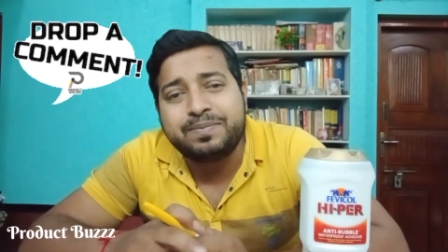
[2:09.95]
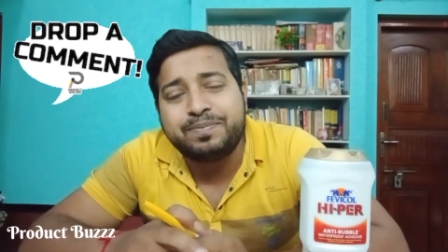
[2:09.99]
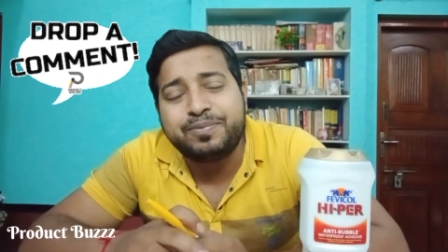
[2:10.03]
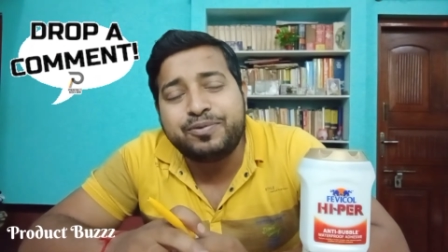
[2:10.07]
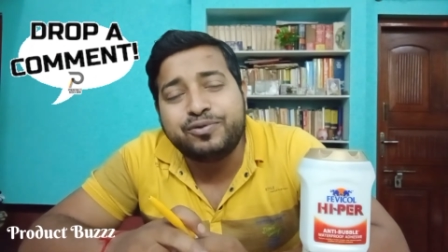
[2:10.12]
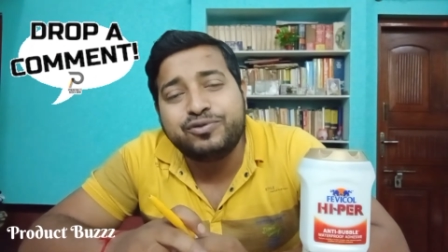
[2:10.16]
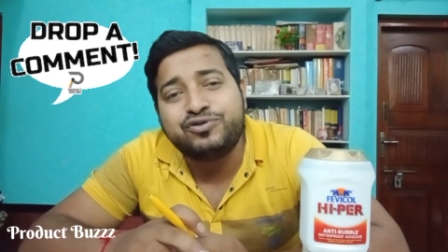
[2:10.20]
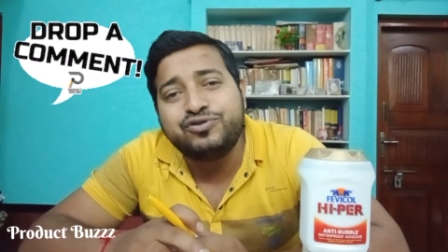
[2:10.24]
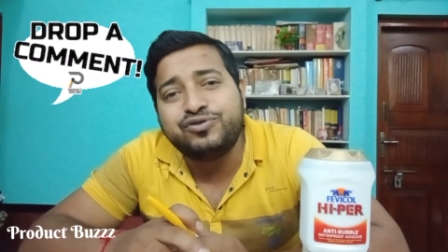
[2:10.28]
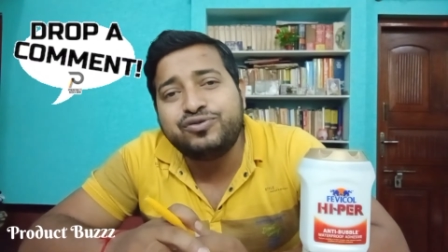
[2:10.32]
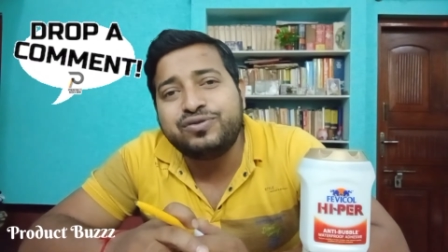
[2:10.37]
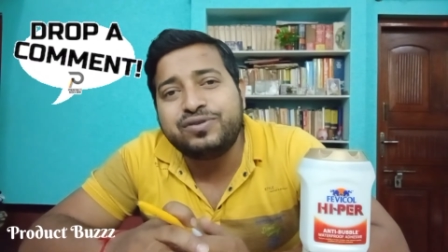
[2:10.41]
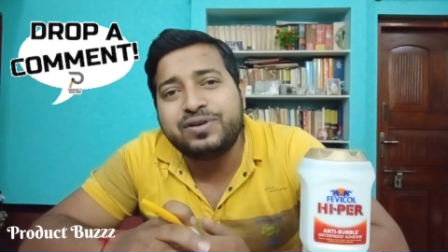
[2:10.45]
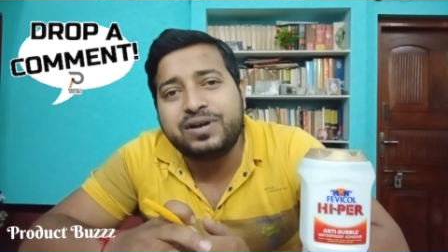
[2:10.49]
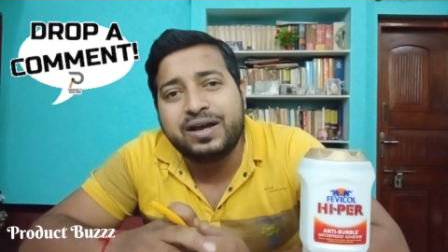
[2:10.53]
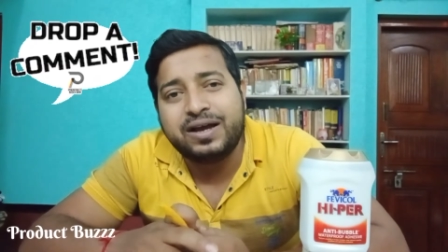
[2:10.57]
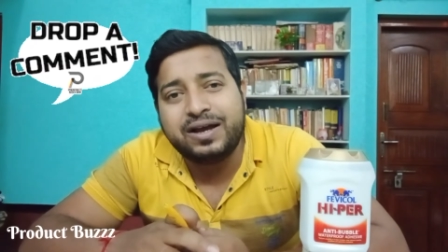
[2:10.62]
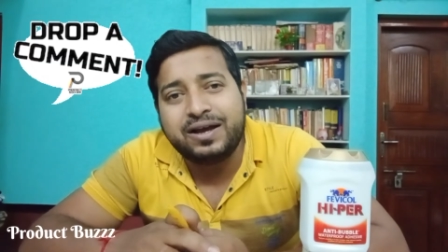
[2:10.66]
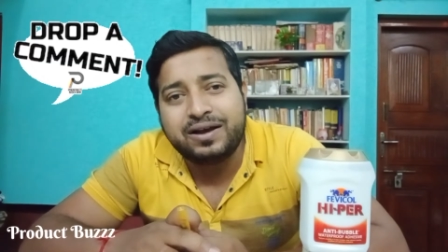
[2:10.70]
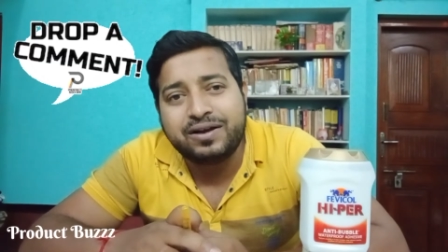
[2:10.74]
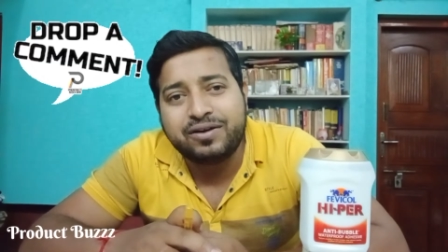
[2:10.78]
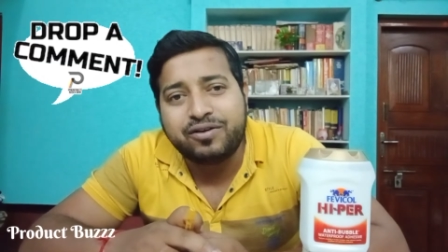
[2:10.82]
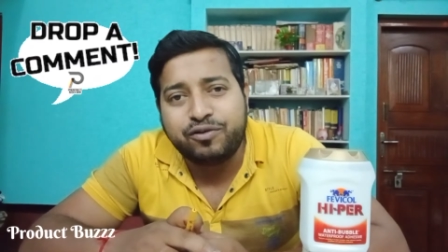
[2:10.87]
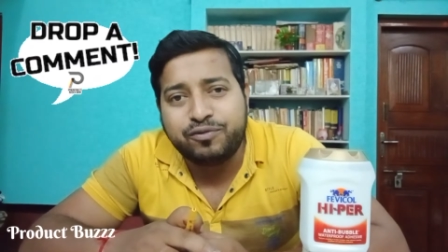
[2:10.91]
প্রচুর
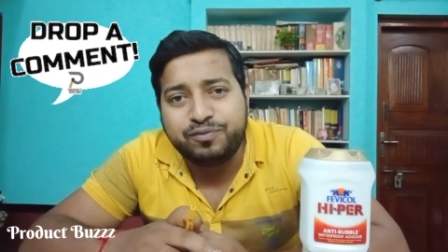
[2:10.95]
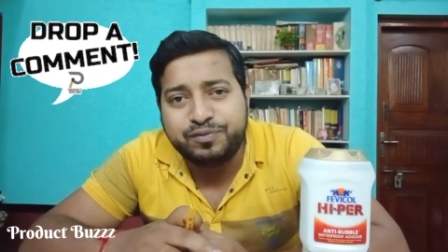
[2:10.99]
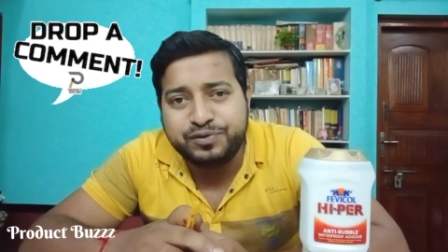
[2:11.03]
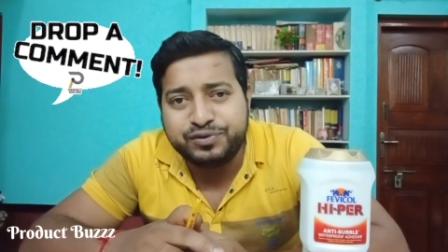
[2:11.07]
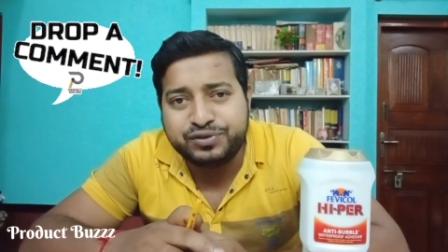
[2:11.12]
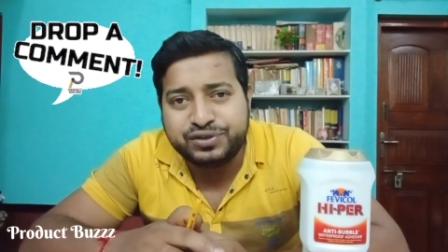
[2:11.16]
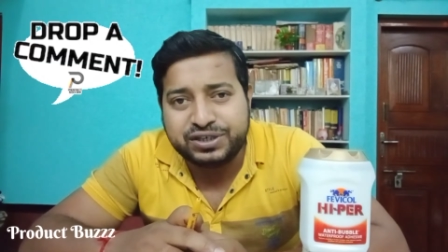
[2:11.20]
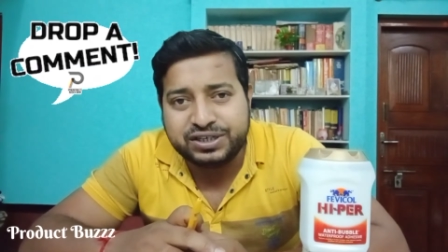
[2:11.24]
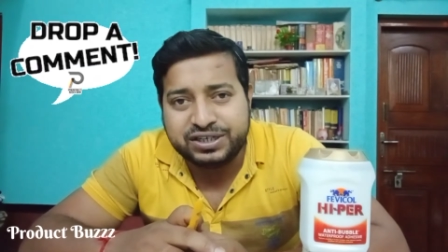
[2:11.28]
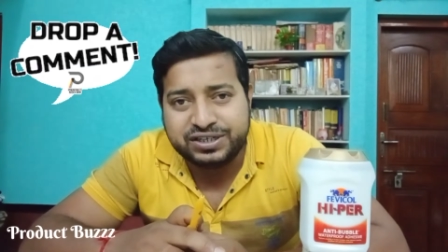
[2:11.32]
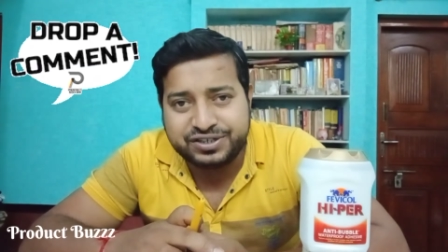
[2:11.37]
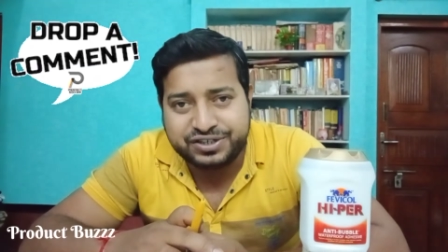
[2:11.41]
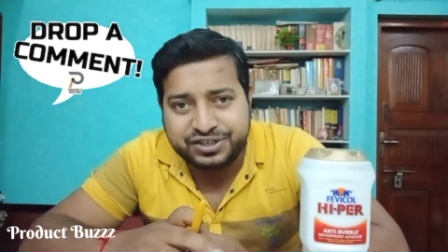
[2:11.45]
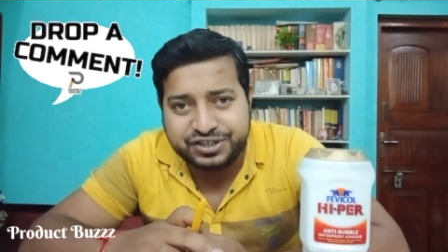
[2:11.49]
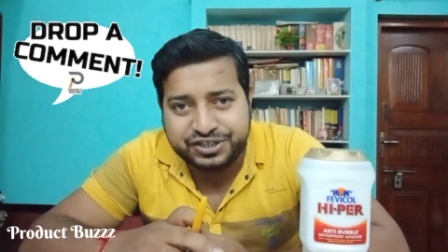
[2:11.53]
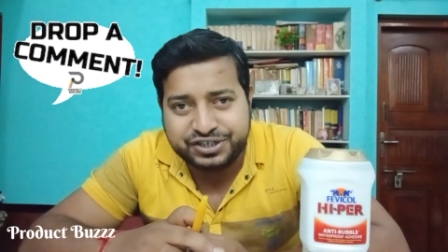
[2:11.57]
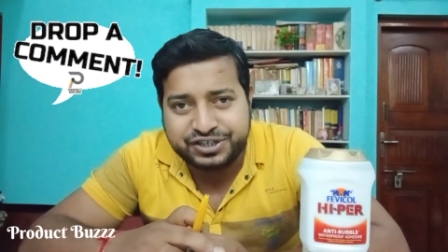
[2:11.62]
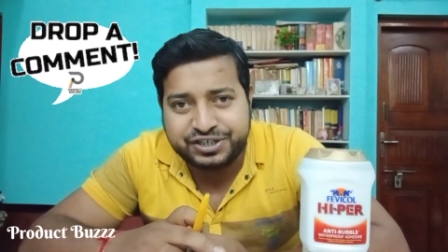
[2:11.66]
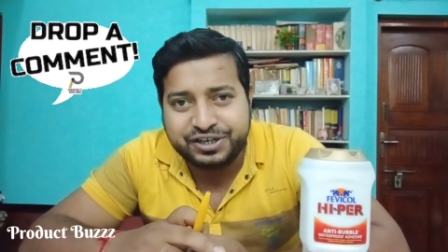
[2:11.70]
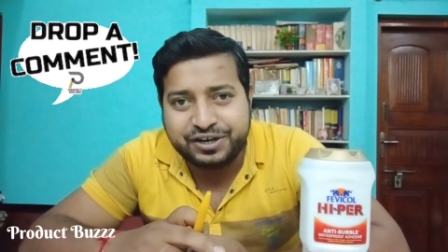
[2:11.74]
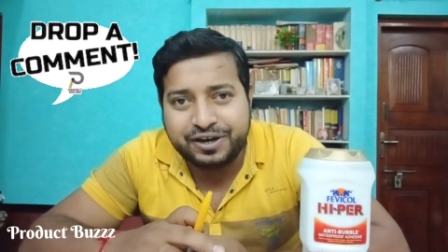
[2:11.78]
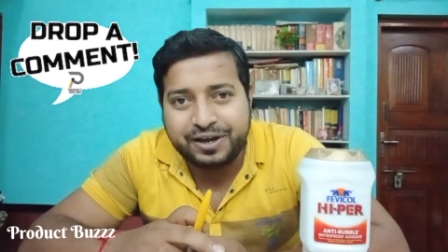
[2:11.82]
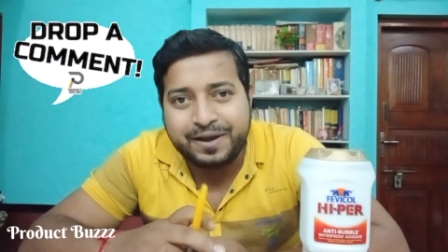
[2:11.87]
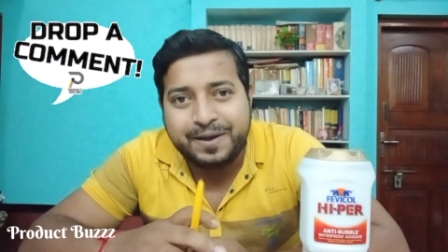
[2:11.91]
কনফিউশনের
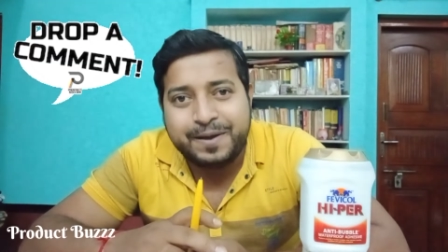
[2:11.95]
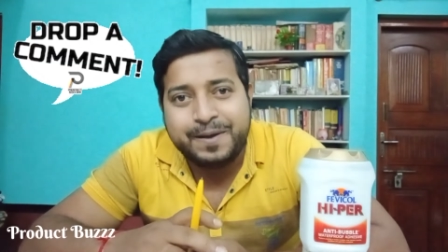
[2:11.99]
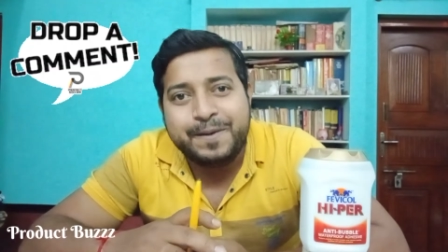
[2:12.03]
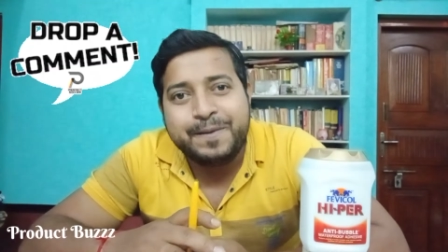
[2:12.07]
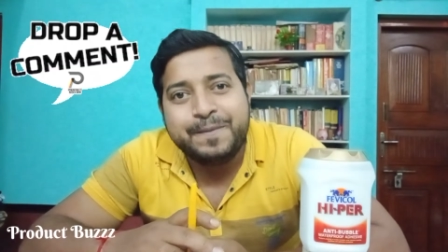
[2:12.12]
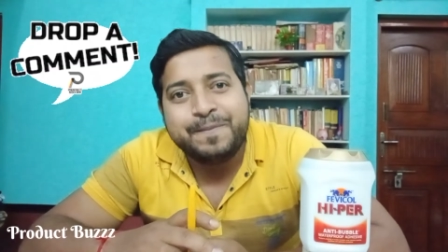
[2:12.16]
সৃষ্টি হয়